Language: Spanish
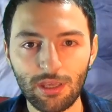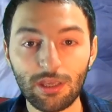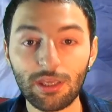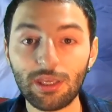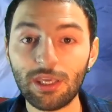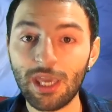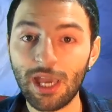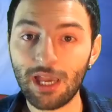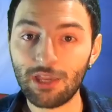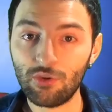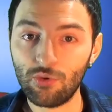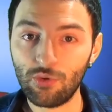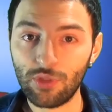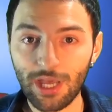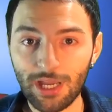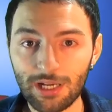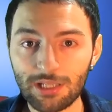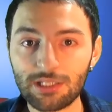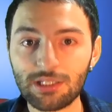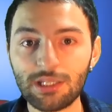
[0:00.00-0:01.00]
y
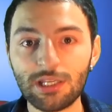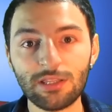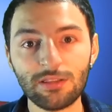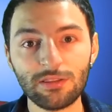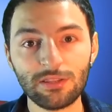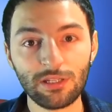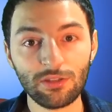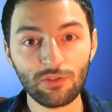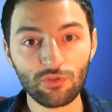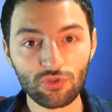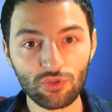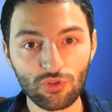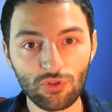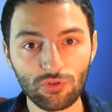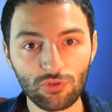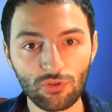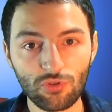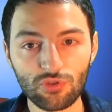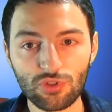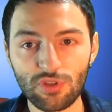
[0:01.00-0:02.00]
ayudarse entre
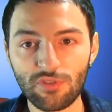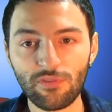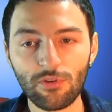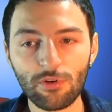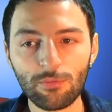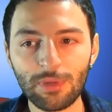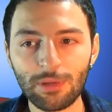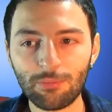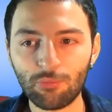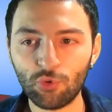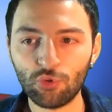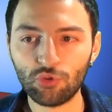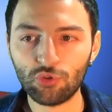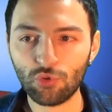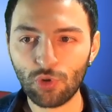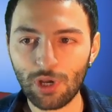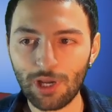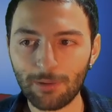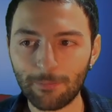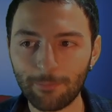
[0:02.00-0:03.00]
nosotros de forma
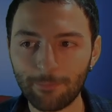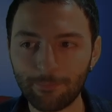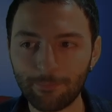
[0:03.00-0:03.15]
mutua.